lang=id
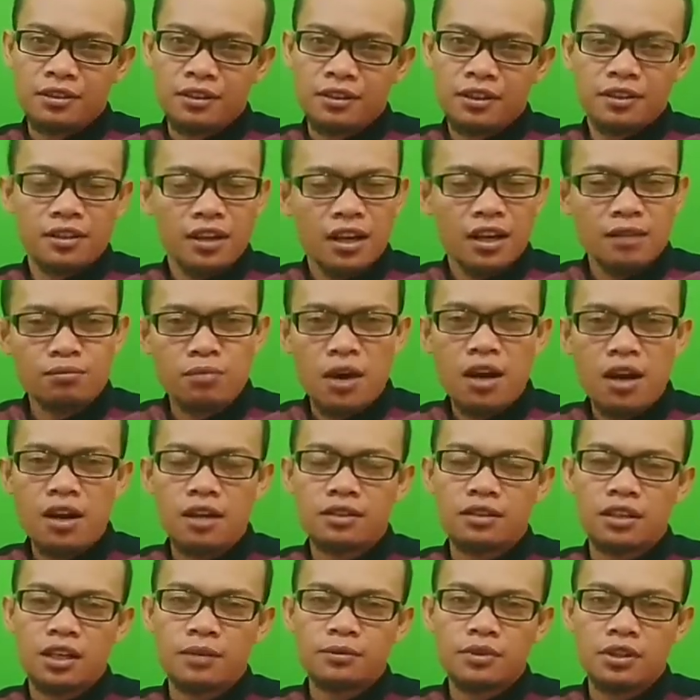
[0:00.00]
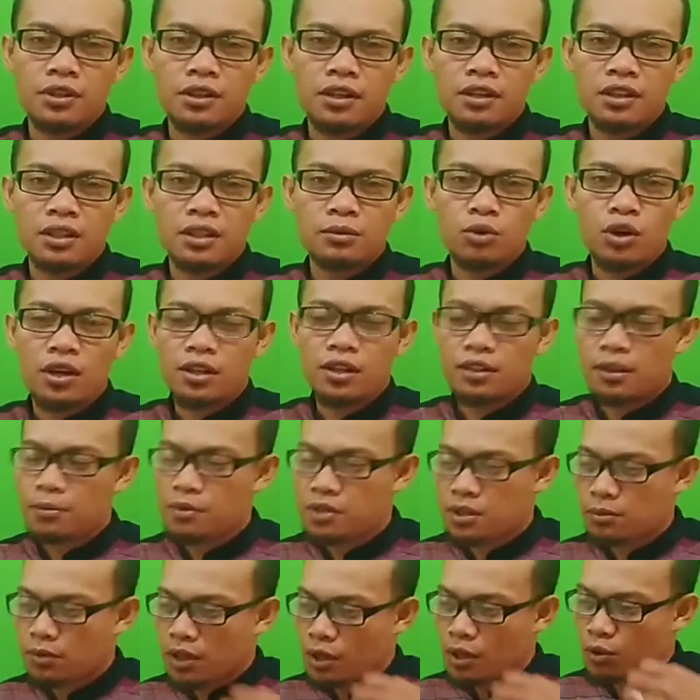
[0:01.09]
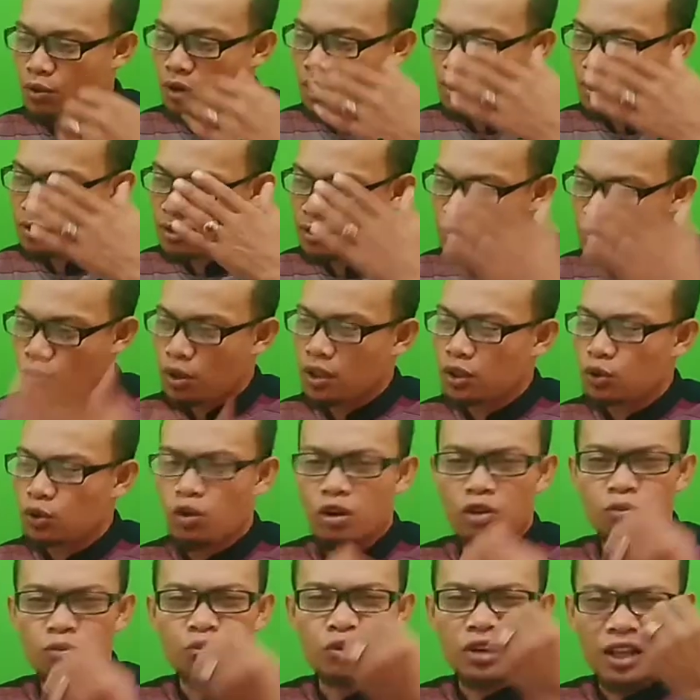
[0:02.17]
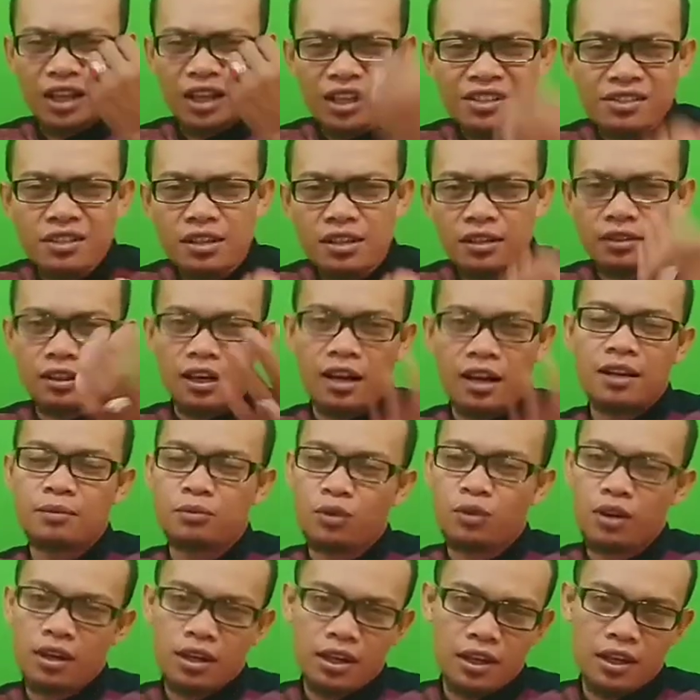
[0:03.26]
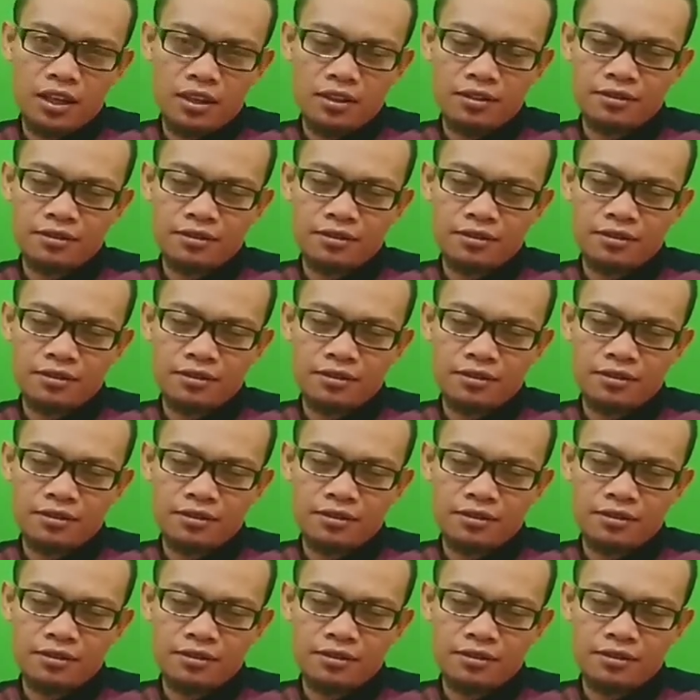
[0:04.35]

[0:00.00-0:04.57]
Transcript: Kita akan bangga terhadap diri kita bahwa kita bisa melakukan sesuatu walaupun kecil terhadap orang lain.